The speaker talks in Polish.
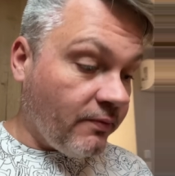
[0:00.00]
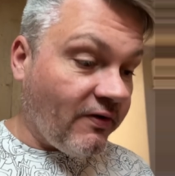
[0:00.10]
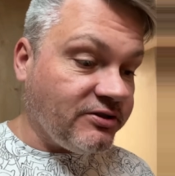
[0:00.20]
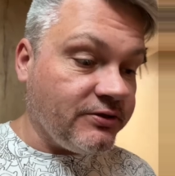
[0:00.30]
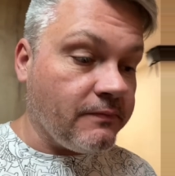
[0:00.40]

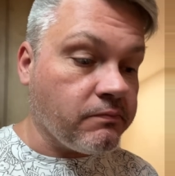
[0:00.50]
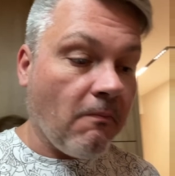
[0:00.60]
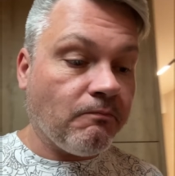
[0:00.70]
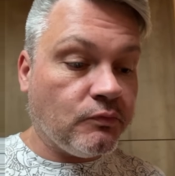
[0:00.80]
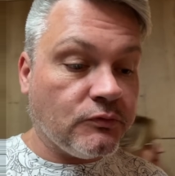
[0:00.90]
właśnie,
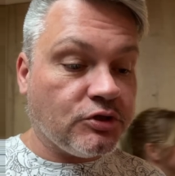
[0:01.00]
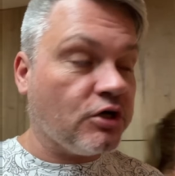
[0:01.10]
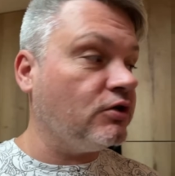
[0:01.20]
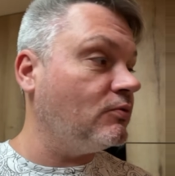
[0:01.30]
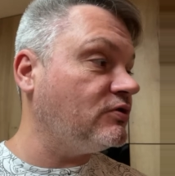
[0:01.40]
z
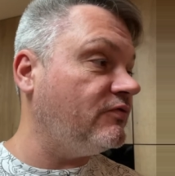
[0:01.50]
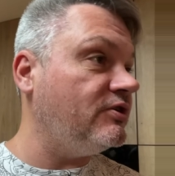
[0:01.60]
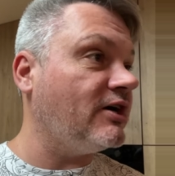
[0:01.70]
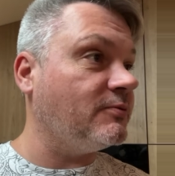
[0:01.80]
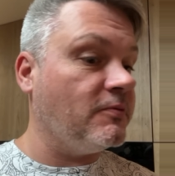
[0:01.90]
czego to może
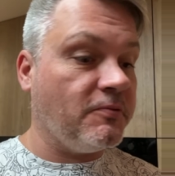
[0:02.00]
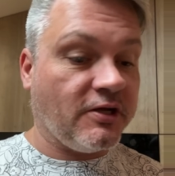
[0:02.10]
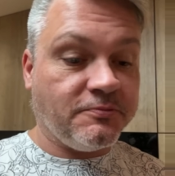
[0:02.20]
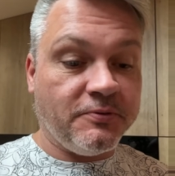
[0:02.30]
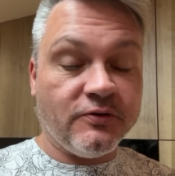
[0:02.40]
wynikać, bo po
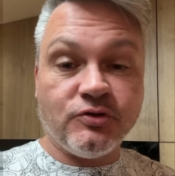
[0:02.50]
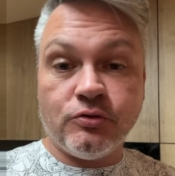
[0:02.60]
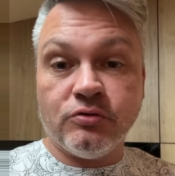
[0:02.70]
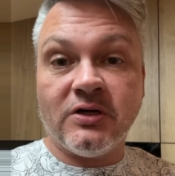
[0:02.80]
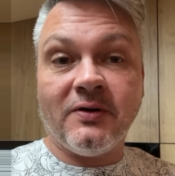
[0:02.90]
raz pierwszy
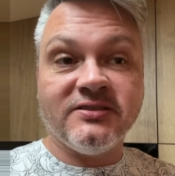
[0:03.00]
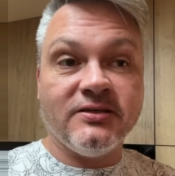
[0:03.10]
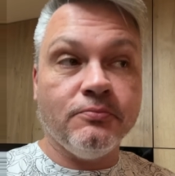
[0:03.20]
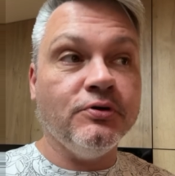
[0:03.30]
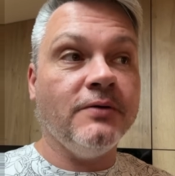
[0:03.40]
tu dała
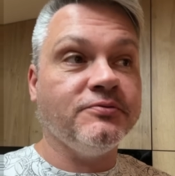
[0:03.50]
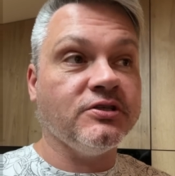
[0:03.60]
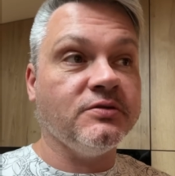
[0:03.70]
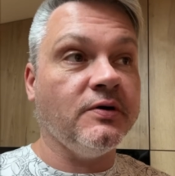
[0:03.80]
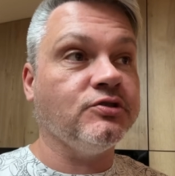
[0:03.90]
cebulę
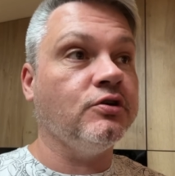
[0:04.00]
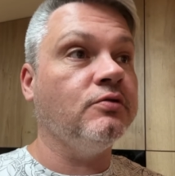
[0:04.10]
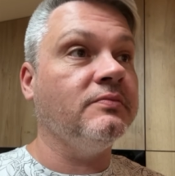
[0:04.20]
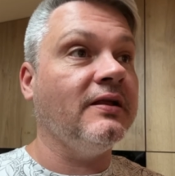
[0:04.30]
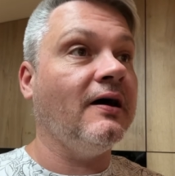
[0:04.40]
przesmażoną
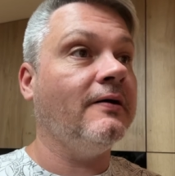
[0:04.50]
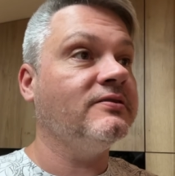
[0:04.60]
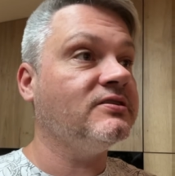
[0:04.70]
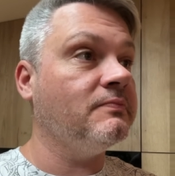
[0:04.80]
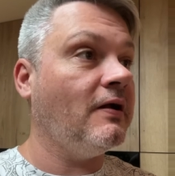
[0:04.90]
na
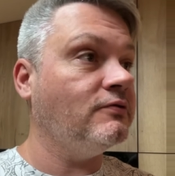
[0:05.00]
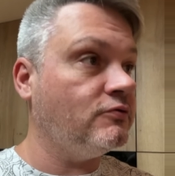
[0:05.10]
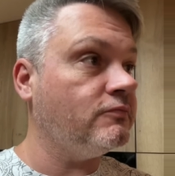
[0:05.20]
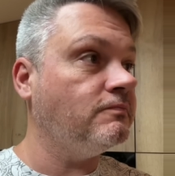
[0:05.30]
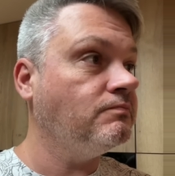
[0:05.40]
smalcu.
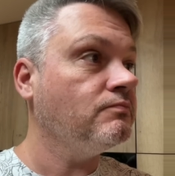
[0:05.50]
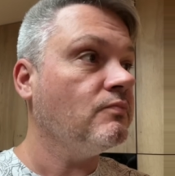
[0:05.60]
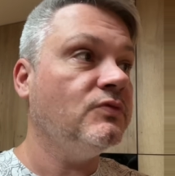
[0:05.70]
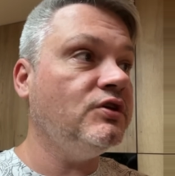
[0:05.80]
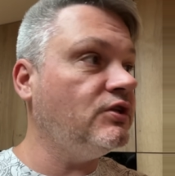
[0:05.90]

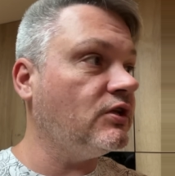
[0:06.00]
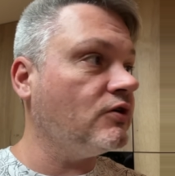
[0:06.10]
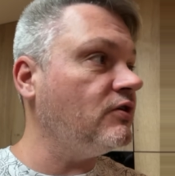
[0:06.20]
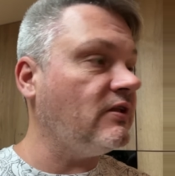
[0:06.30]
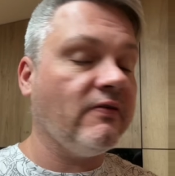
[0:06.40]
Tak? Nigdy
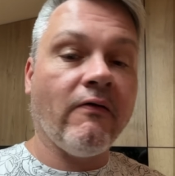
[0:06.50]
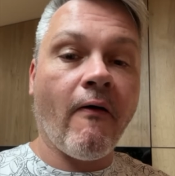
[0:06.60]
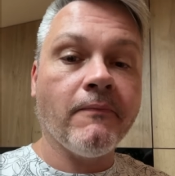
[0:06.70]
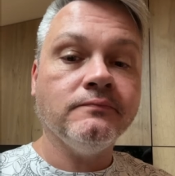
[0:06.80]
tego nie dawała.